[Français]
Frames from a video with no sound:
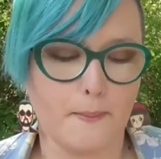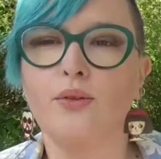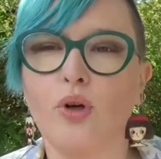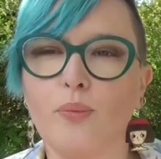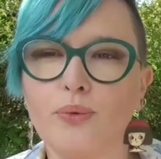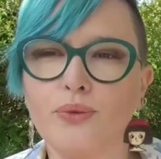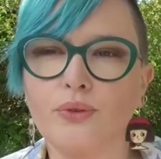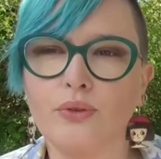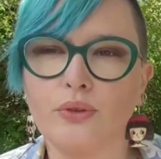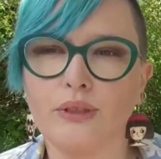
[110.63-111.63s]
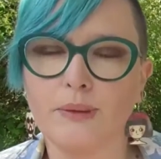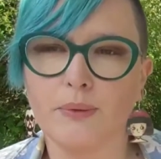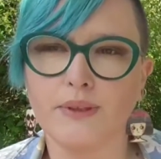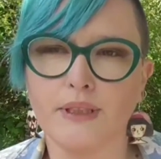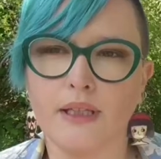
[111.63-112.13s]
Et donc en plus de ce
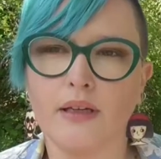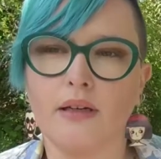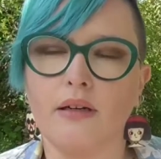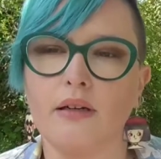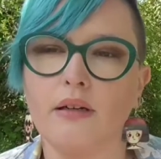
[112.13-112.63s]
dispensaire,